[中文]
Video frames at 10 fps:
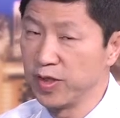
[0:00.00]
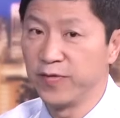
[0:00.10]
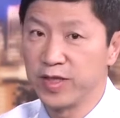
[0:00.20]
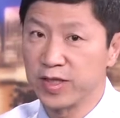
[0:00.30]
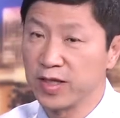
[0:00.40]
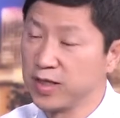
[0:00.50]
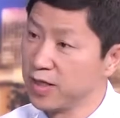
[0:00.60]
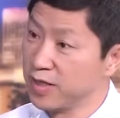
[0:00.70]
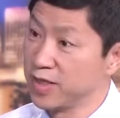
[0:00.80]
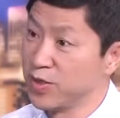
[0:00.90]
因为三十
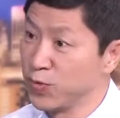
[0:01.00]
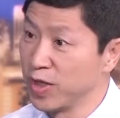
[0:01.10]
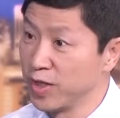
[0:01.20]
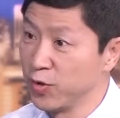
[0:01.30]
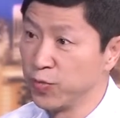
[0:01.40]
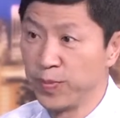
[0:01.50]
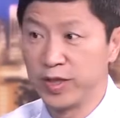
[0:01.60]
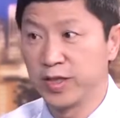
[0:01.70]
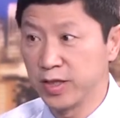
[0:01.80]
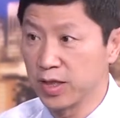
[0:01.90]
年跟十五年利率毕
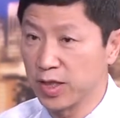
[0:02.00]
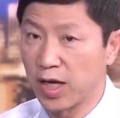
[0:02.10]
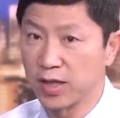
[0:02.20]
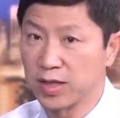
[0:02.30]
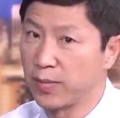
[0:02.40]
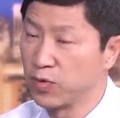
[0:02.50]
竟相差了差不